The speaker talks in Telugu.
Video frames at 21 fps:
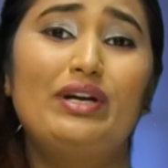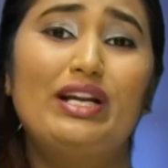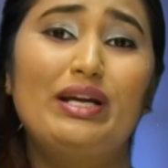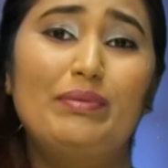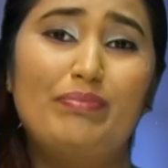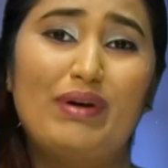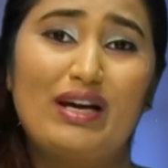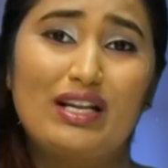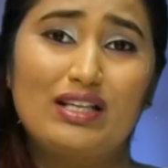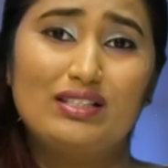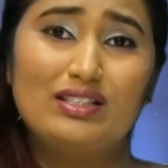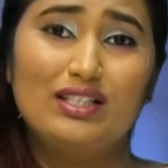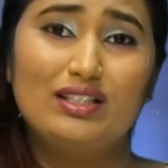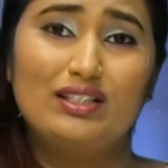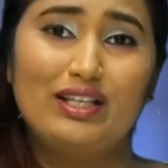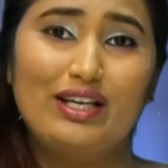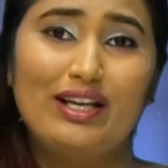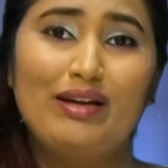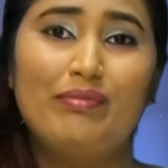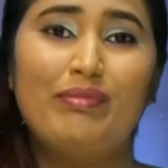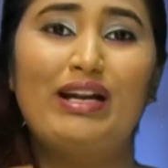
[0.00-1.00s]
ఉండే
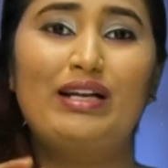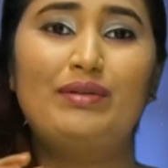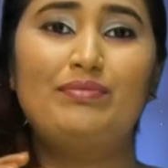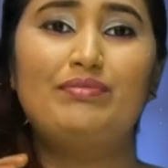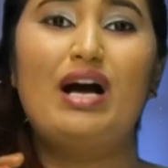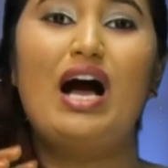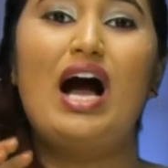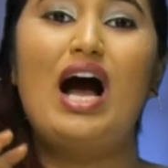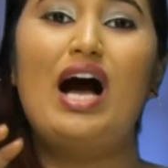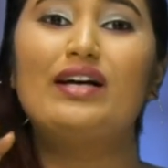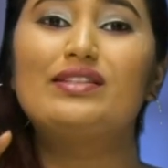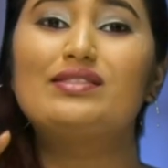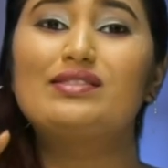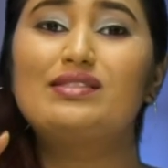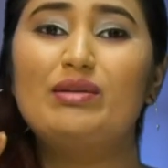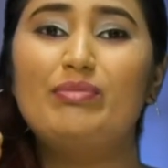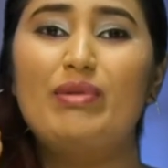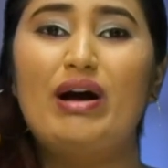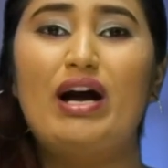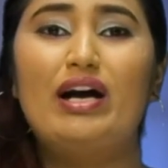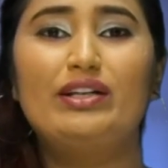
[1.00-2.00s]
పరిస్థితినే మనం
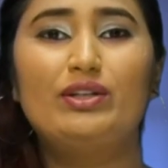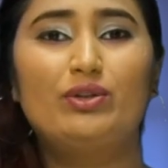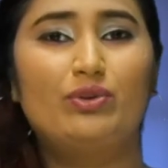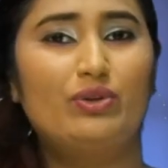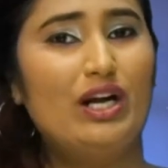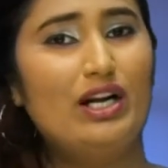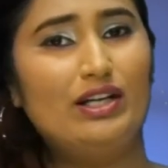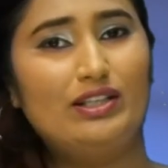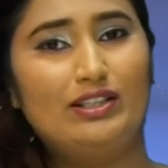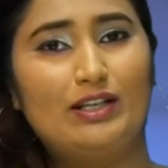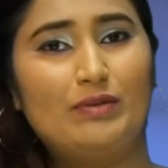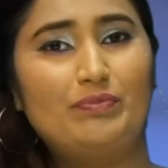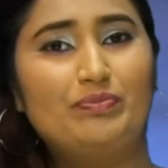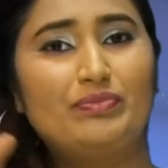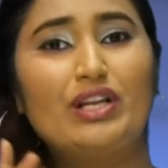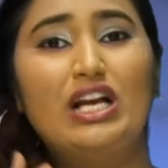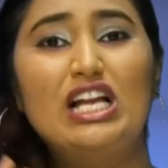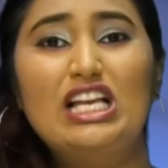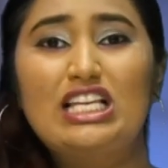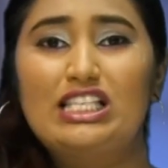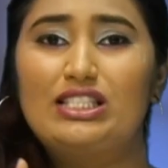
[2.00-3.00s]
ఆస్తమా అని కూడా అంటాం
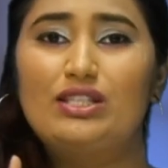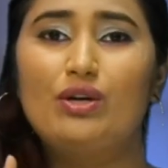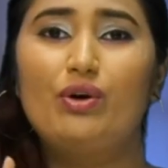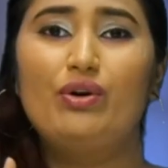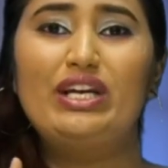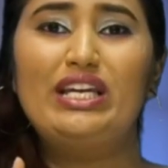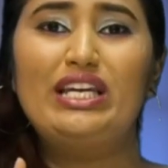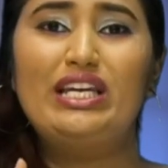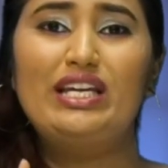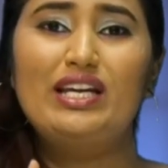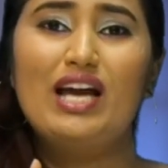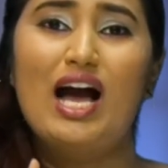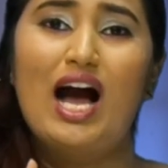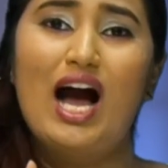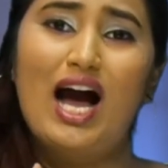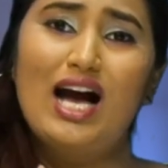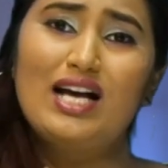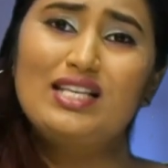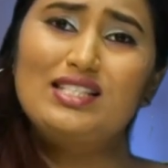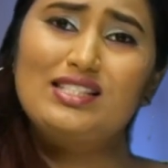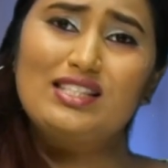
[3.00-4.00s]
సో ఈ
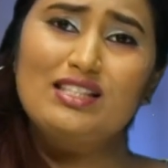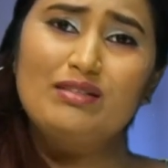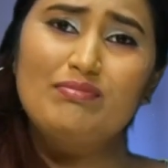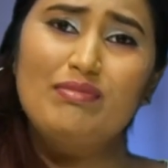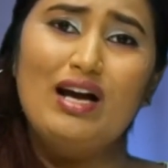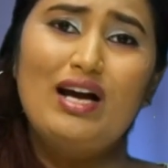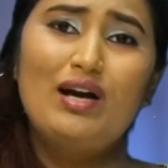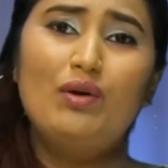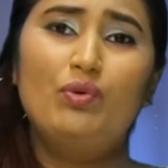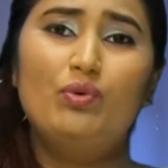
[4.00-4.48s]
ఆస్తమా